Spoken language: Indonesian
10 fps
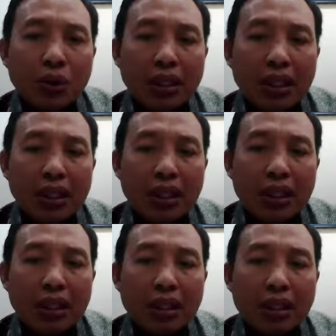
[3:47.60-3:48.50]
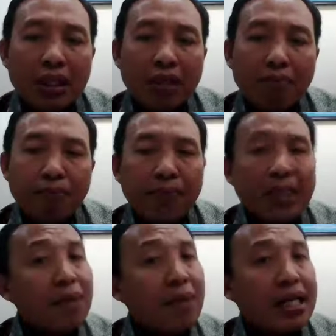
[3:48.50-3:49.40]
uh,
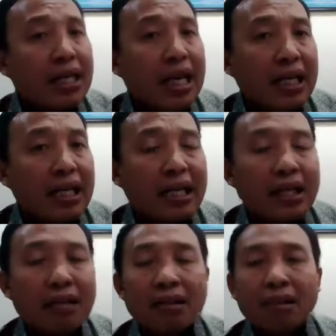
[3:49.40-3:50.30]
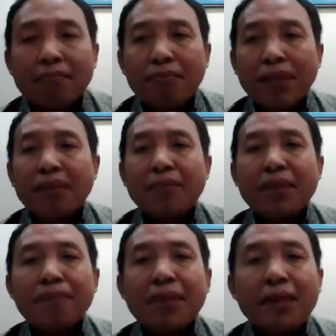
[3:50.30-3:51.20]
penerimaan negara,
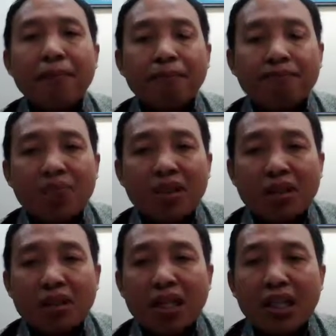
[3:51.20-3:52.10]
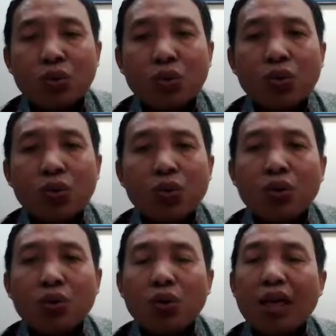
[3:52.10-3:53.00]
PNBP, yaitu
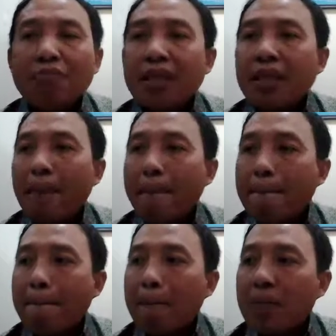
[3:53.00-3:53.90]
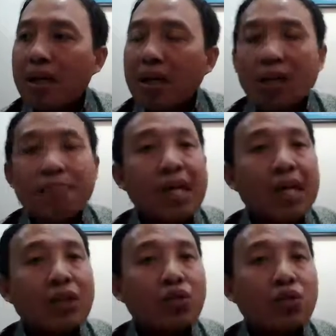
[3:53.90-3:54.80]
kurang lebih
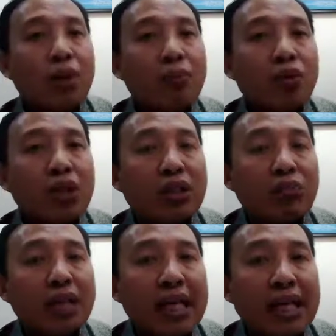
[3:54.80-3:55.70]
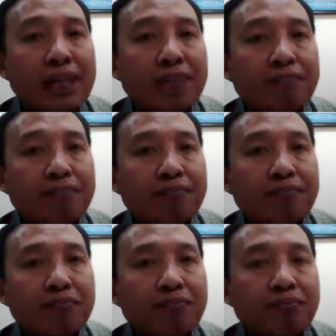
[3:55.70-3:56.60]
521 miliar.
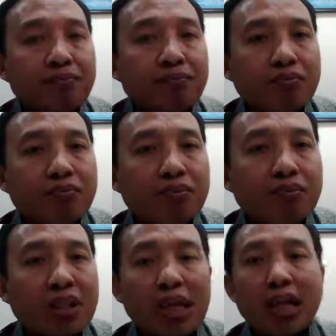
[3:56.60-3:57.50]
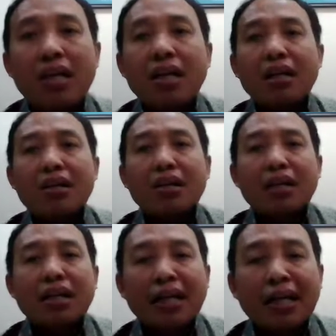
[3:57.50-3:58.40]
Ya.
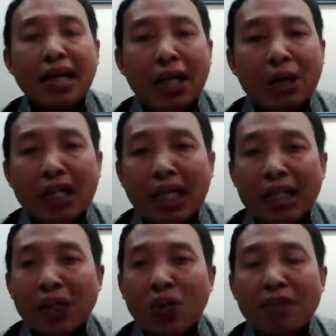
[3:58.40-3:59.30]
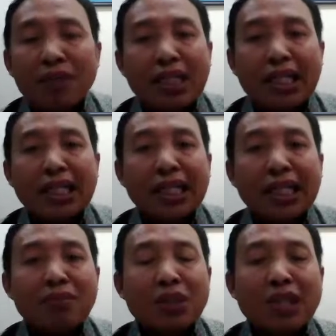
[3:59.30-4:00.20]
E, kalau di kategori bisa
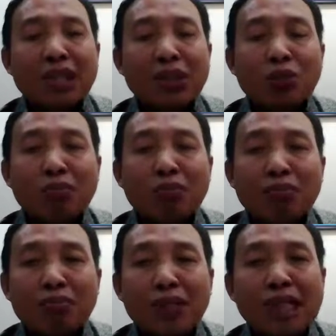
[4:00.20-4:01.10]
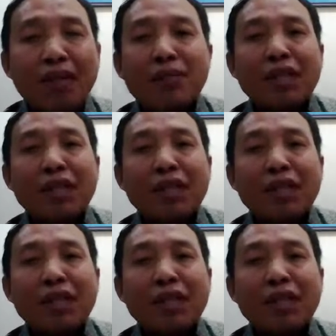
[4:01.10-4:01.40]
rata-rata bisa satu miliar berarti